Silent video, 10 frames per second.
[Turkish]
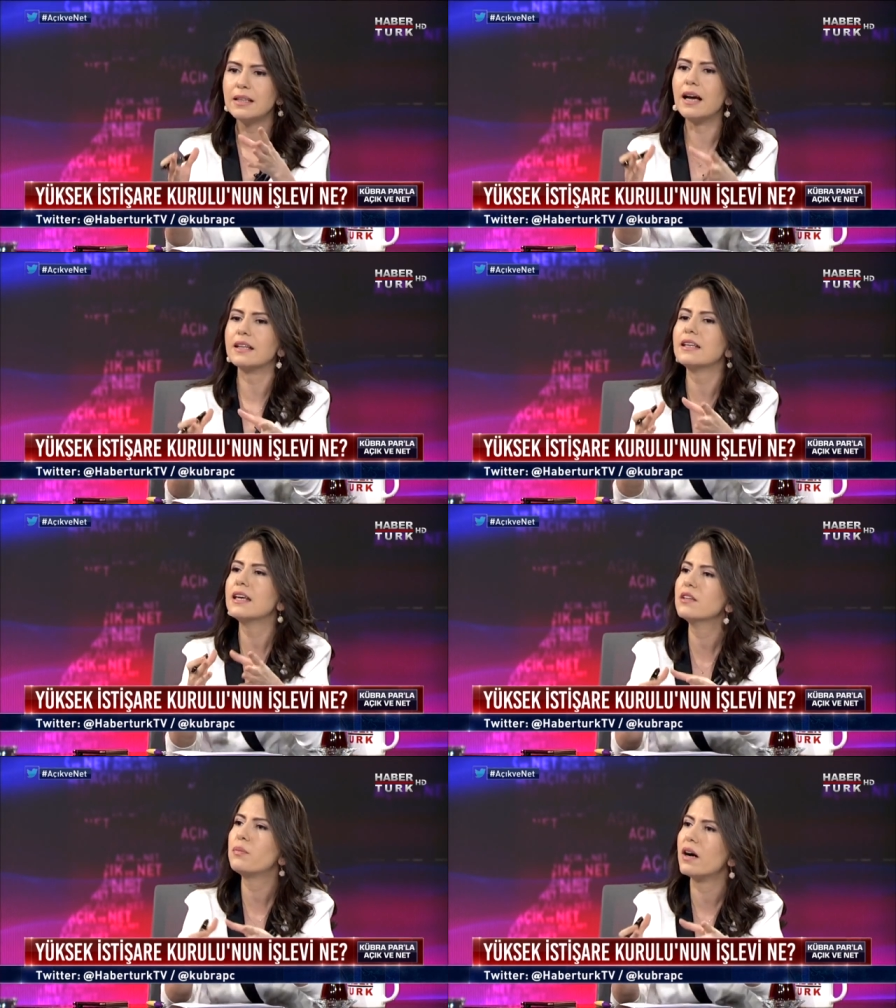Yani
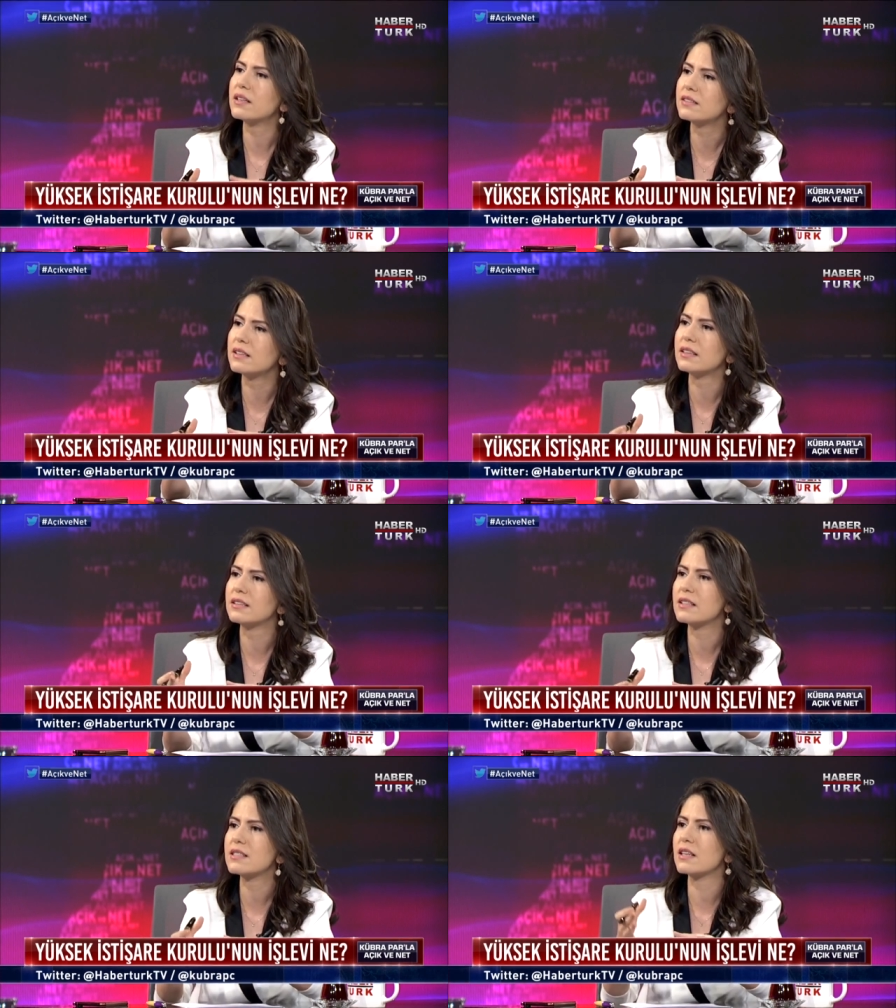yeni
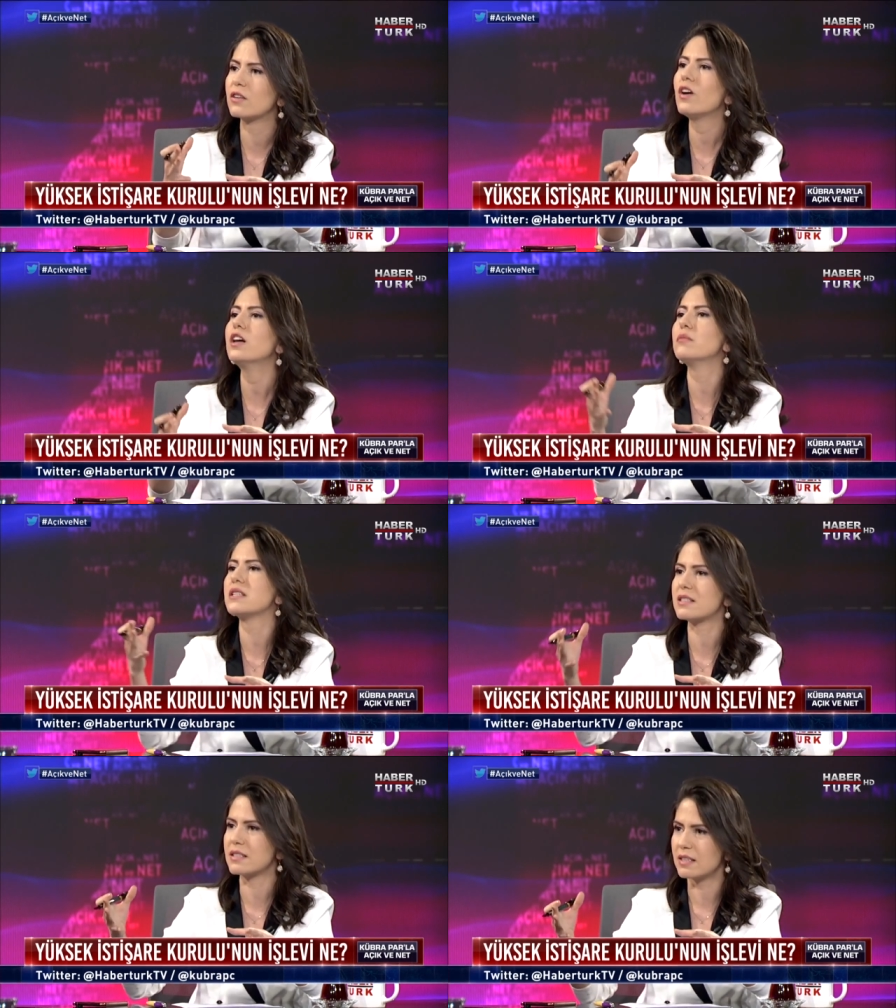partilere destek
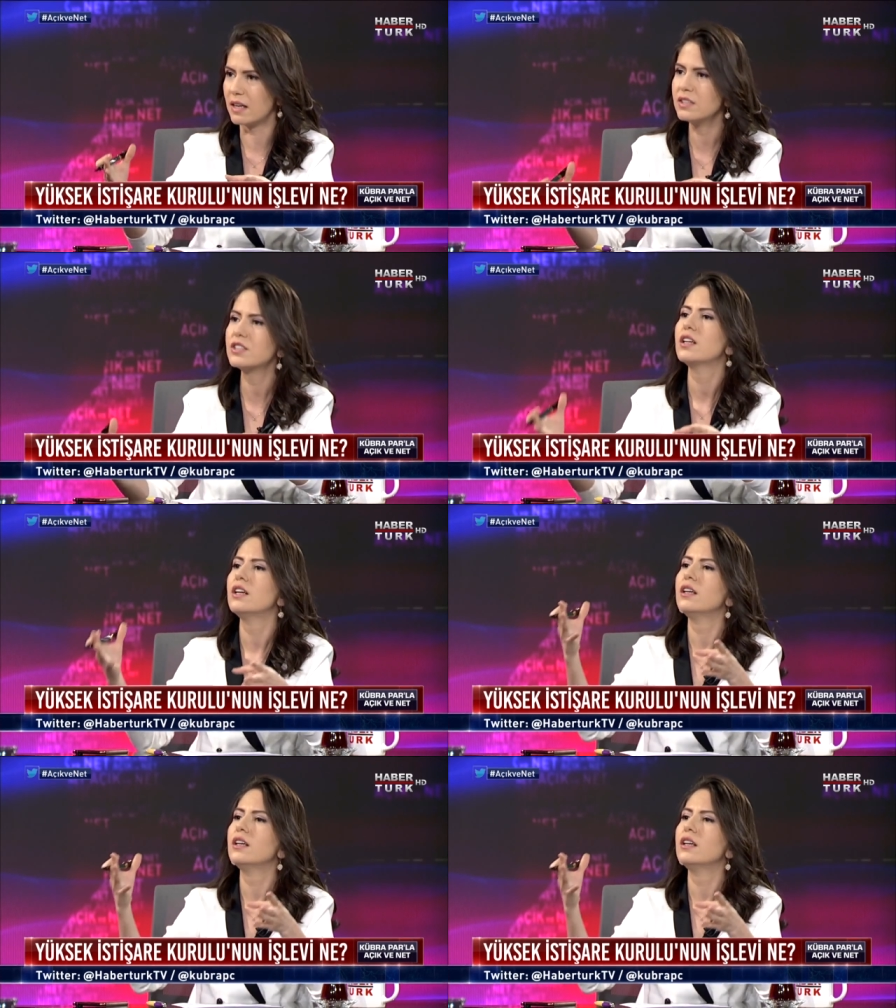vermesinler